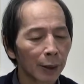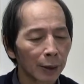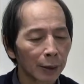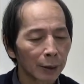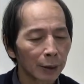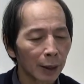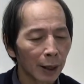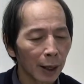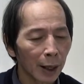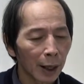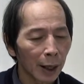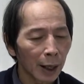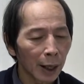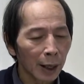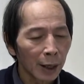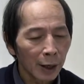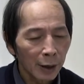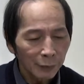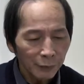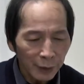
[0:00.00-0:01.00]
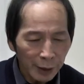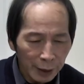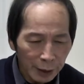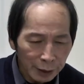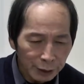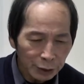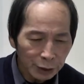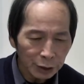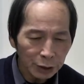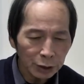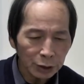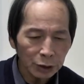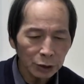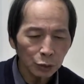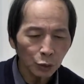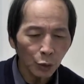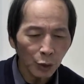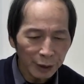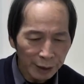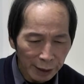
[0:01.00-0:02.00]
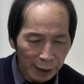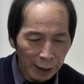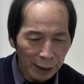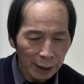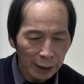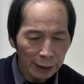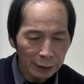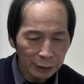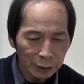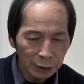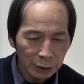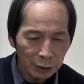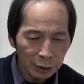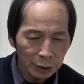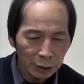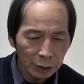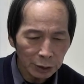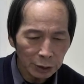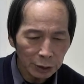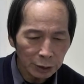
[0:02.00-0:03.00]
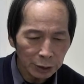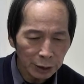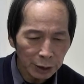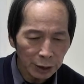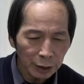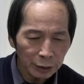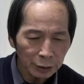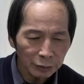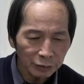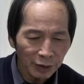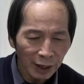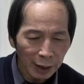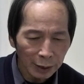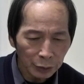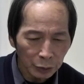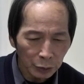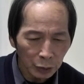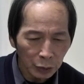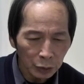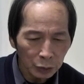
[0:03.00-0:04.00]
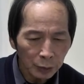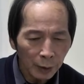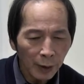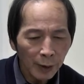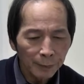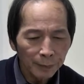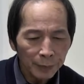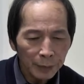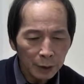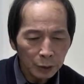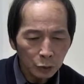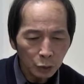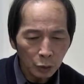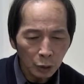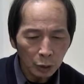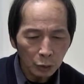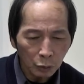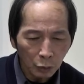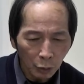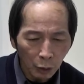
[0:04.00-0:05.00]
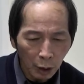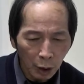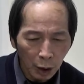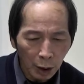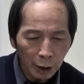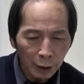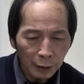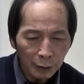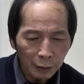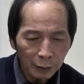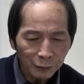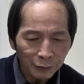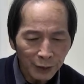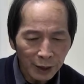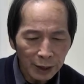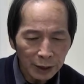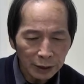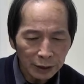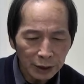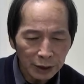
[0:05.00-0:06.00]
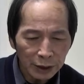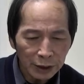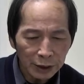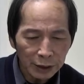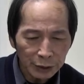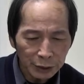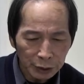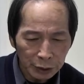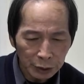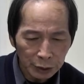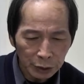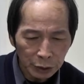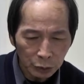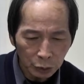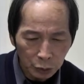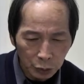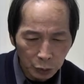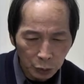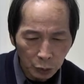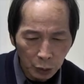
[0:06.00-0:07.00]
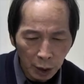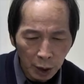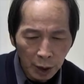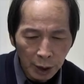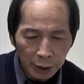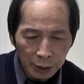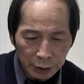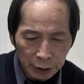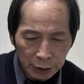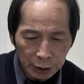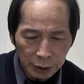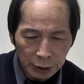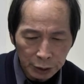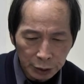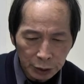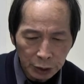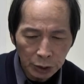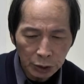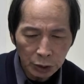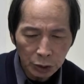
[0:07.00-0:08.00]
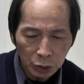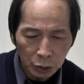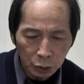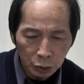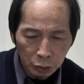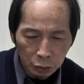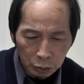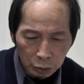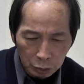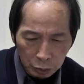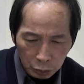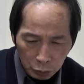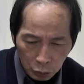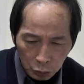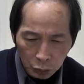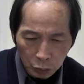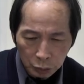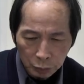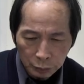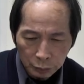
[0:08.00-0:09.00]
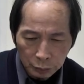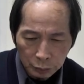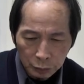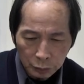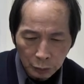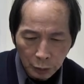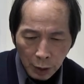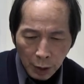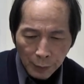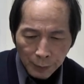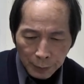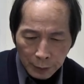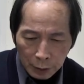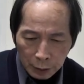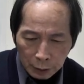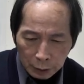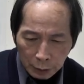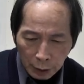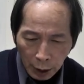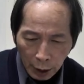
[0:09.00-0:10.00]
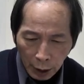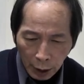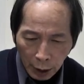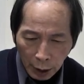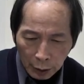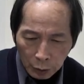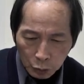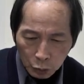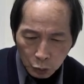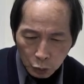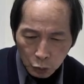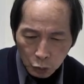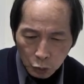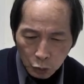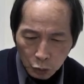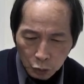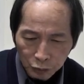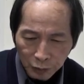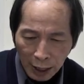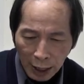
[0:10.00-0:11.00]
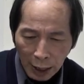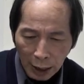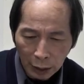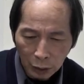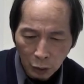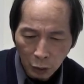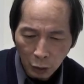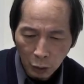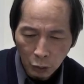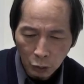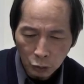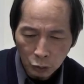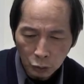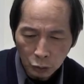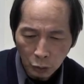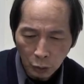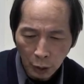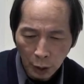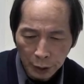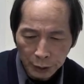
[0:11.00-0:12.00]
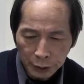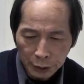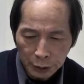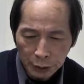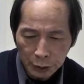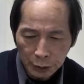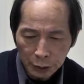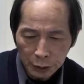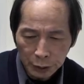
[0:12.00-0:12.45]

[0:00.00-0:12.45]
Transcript: 啊，非实我也。世间法中说我。非第一实义中说，以是故，啊，诸法空无我，世